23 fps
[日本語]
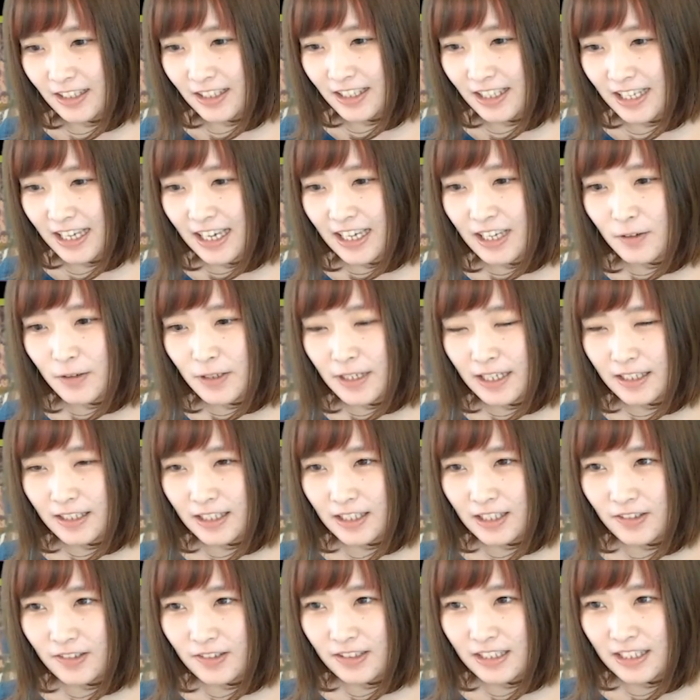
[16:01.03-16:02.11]
気合を入れて引
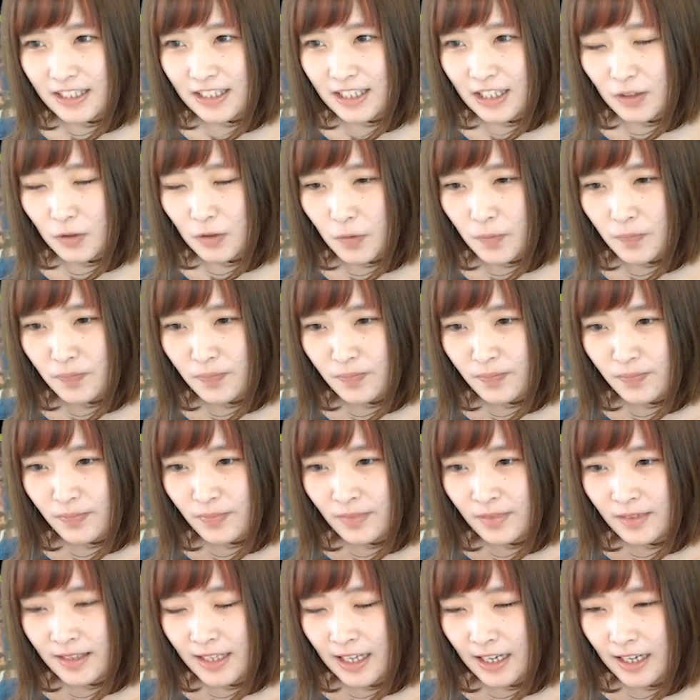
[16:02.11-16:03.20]
くんですけど
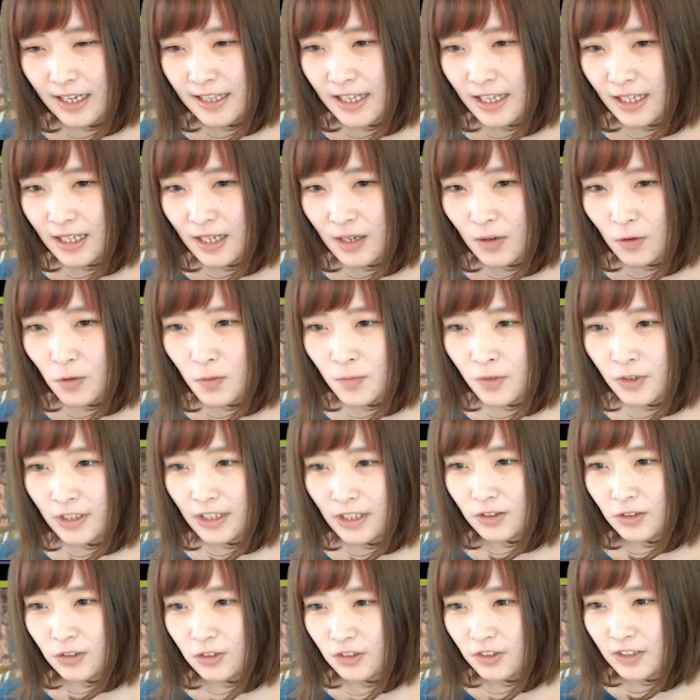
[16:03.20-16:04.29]
なかなか思いが
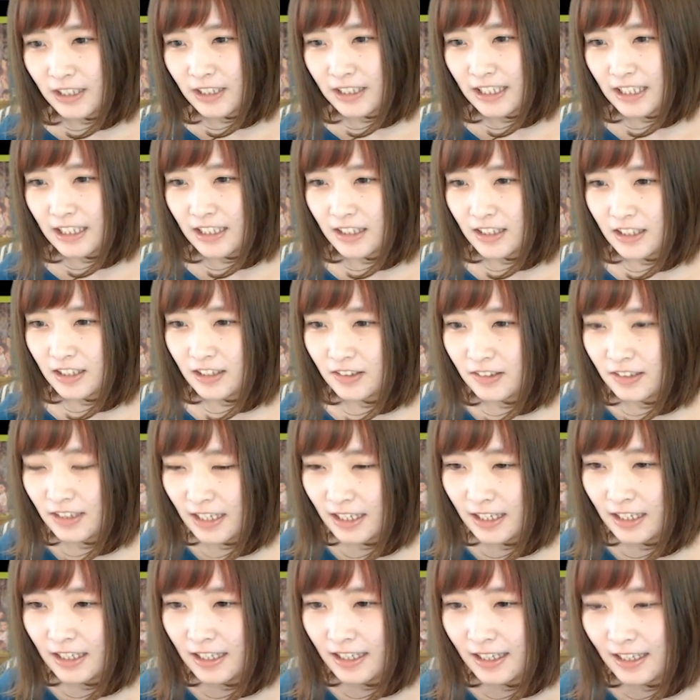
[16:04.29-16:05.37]
届かないっていうね
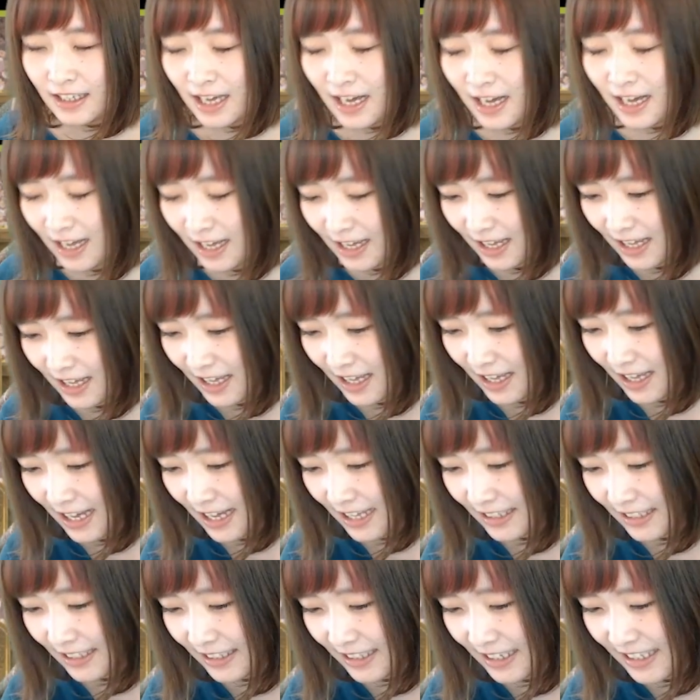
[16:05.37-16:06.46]
はあ当
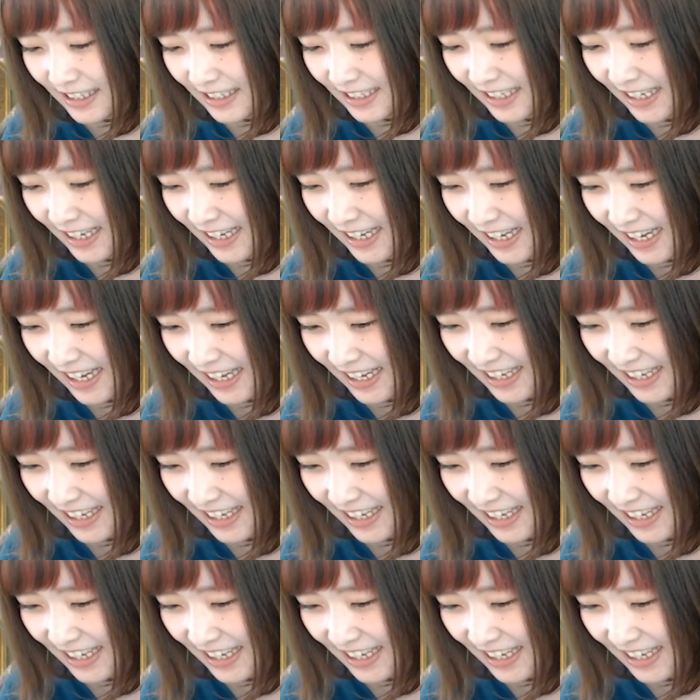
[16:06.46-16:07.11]
たらんて